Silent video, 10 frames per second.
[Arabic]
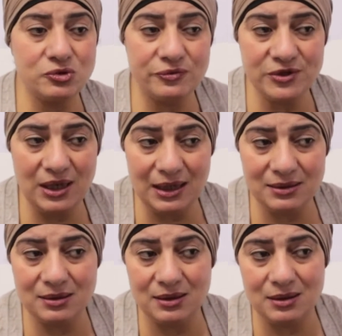شفت
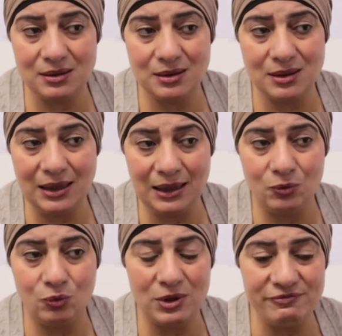حد
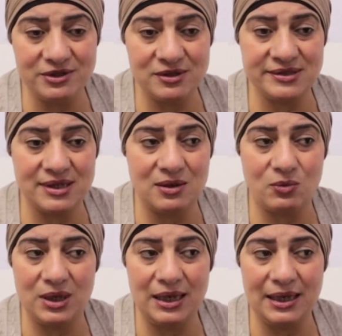حلو ولفت نظرك
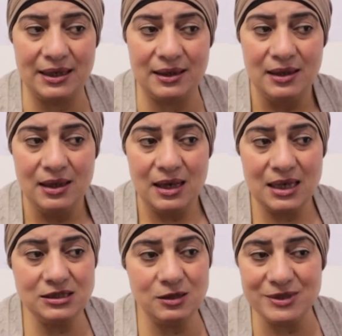ولا حاجه
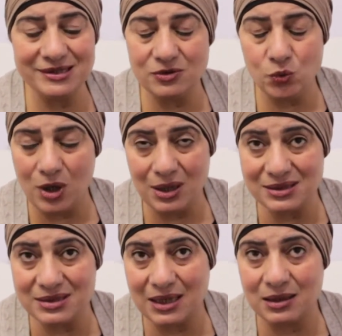اديك بصيت
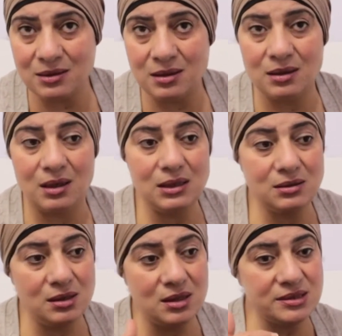وخلاص لكن
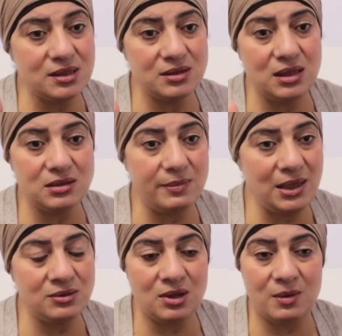غض النظر ده
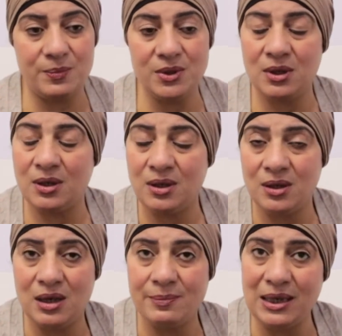طبعا ده
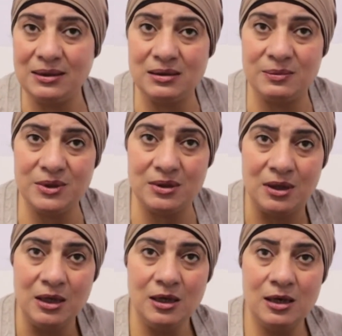ربنا اباح لنا
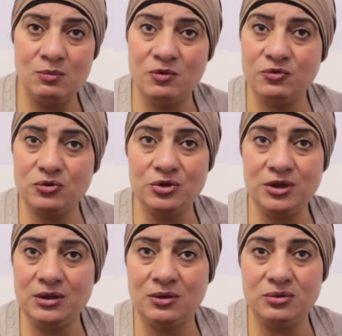بيه المفروض ان
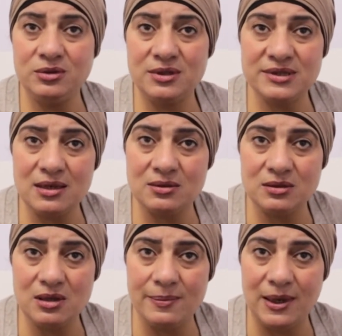احنا نغض نظرنا
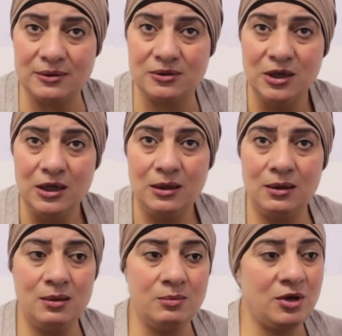طبعا
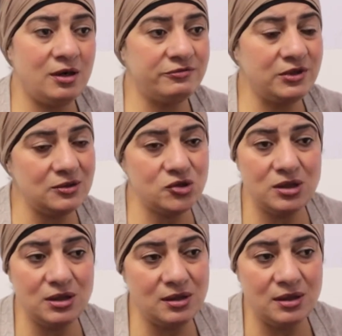آه، ما
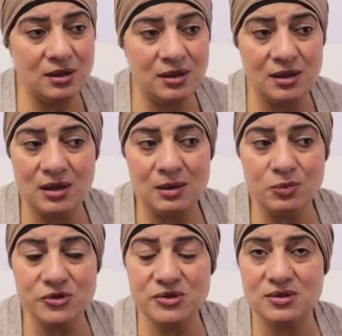افضلش
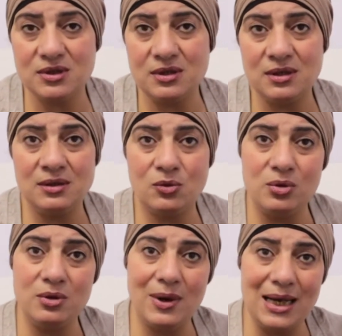ابص
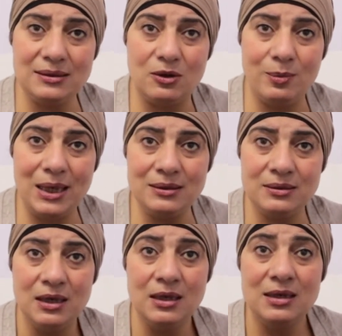لكل واحده وبعدين